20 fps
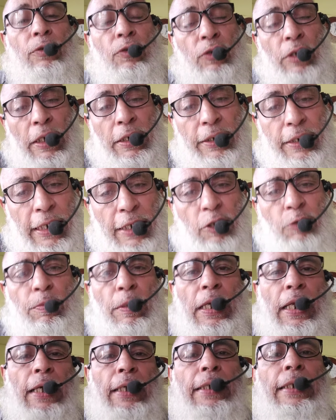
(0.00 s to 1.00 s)
सेंटेंस
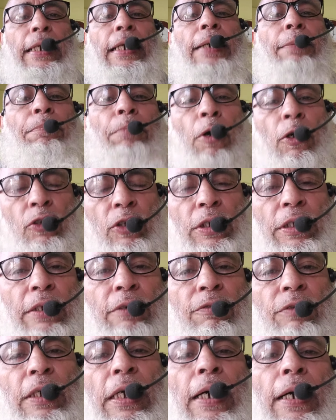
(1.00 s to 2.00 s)
बनाएंगे
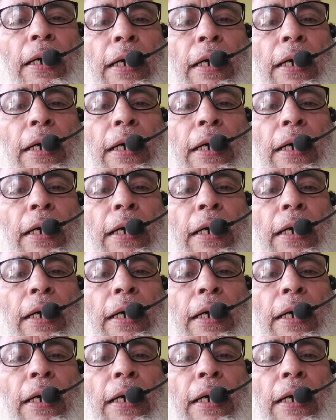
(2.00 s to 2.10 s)
पॉजिटिव या